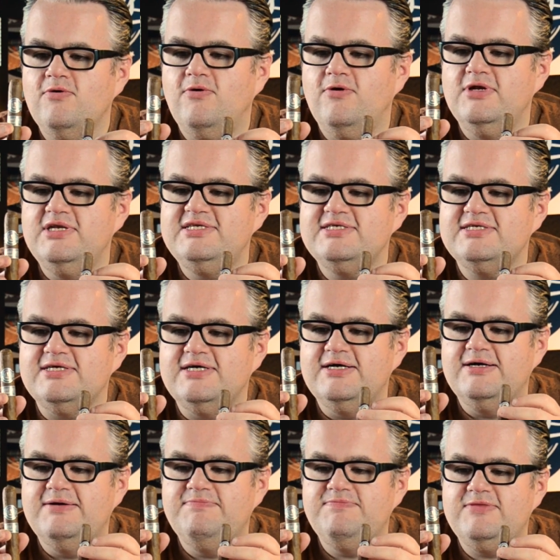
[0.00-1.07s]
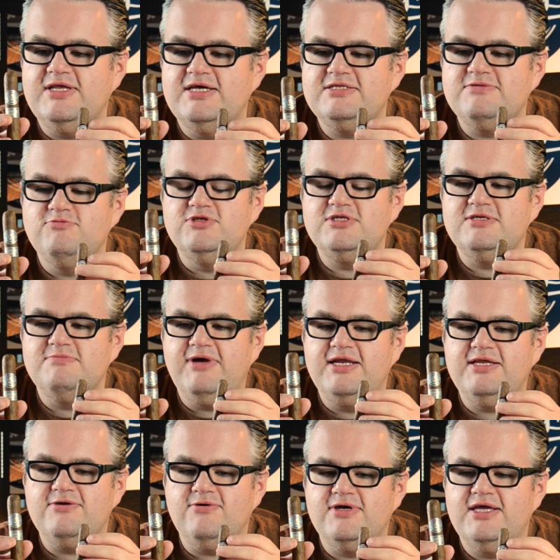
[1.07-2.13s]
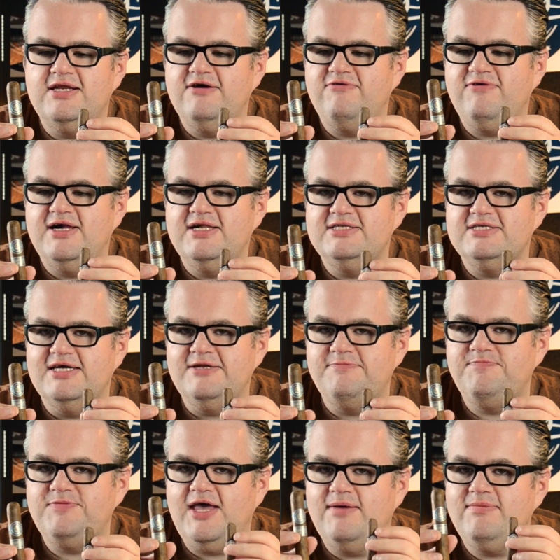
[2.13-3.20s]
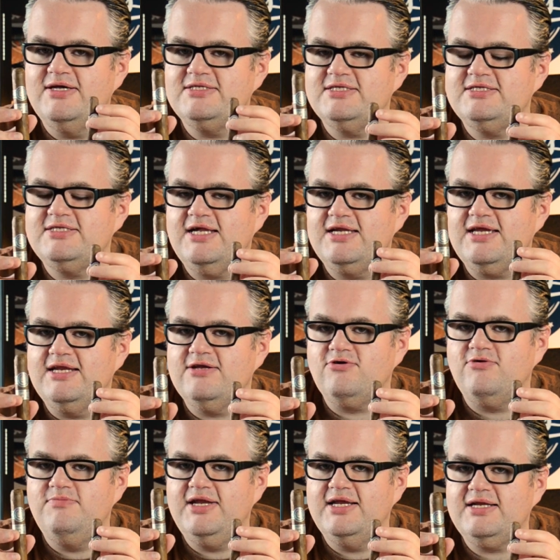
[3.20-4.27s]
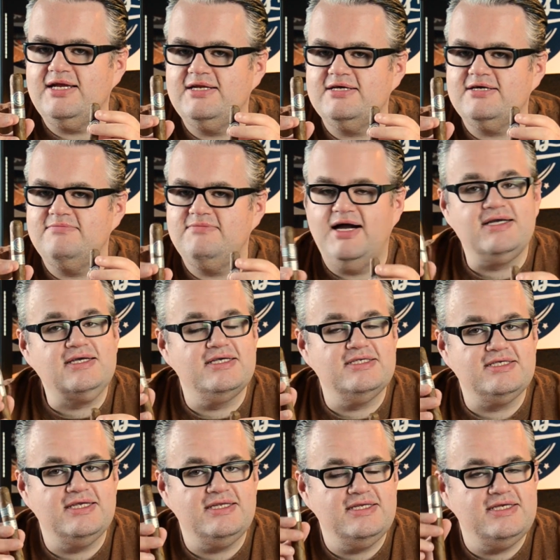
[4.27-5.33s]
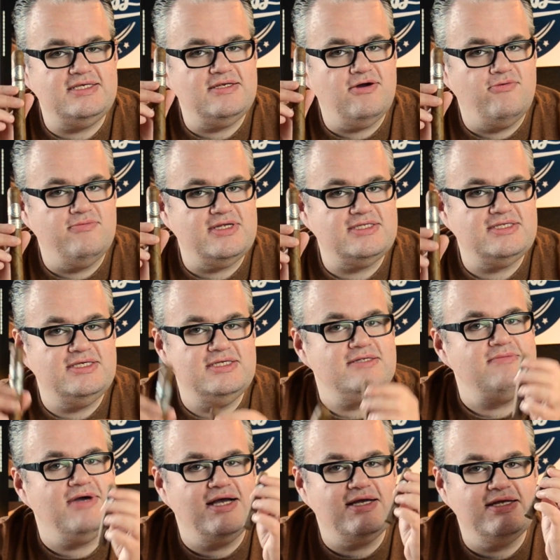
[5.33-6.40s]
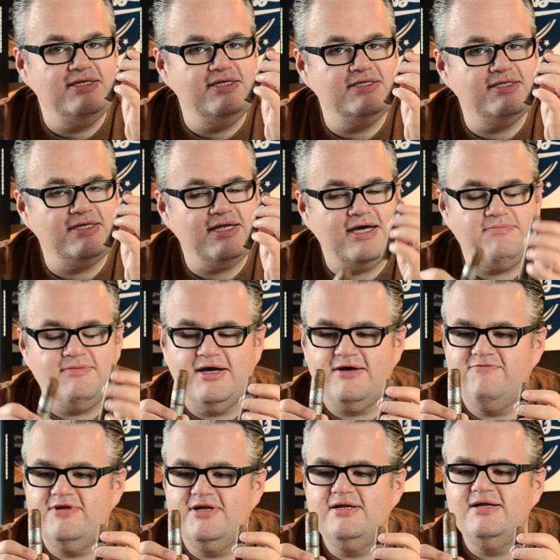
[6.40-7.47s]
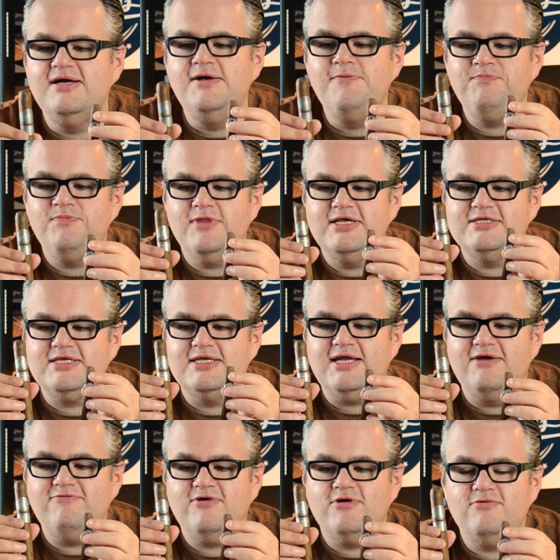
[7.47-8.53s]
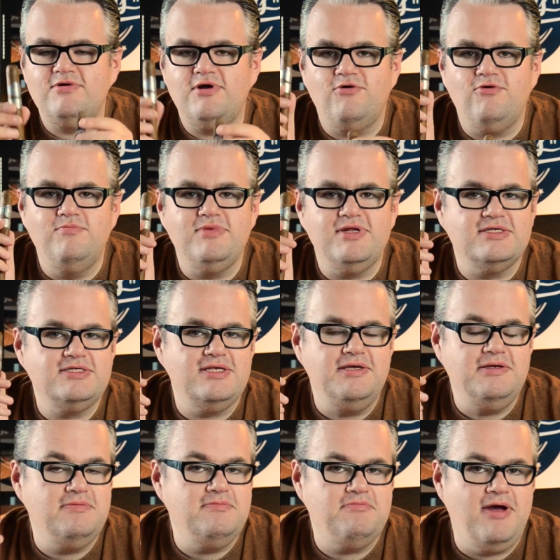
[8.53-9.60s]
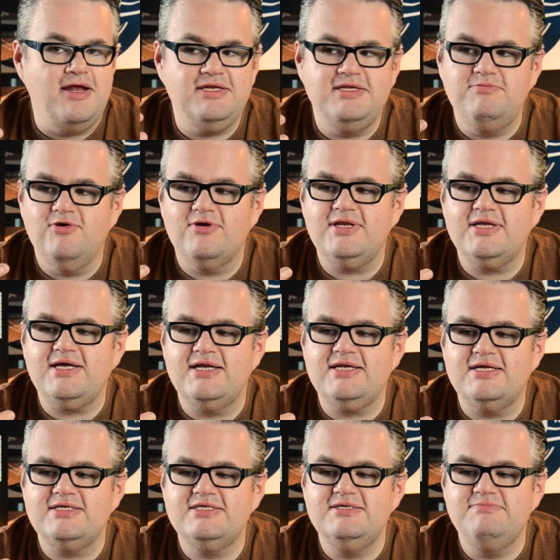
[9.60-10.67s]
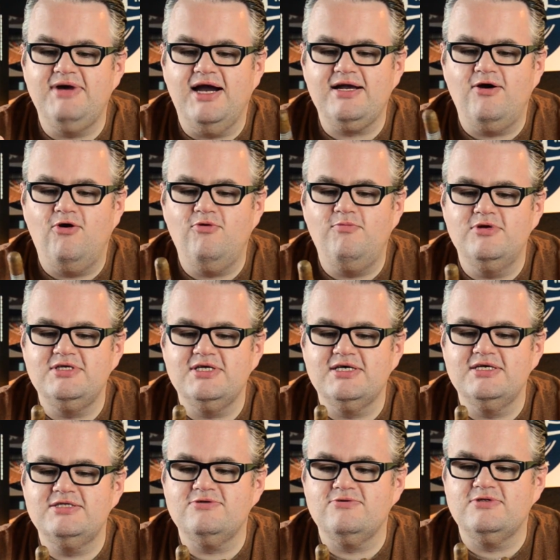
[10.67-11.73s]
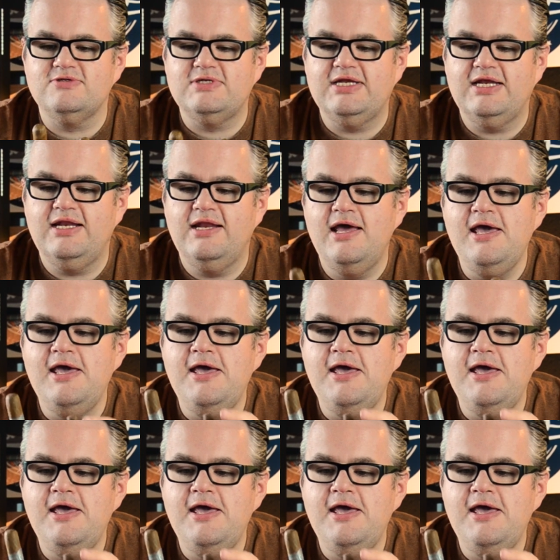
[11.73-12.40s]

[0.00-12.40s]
Und ähm, das müsste, meine ich, auch hier der Fall sein. Aber es ist halt eine komplett andere Marke. Es geht nicht darum, dass diese Marke diese nachmachen will. Es geht einfach nur darum, dass man die Möglichkeit hatte, die Marke auch Monte Cristo zu nennen.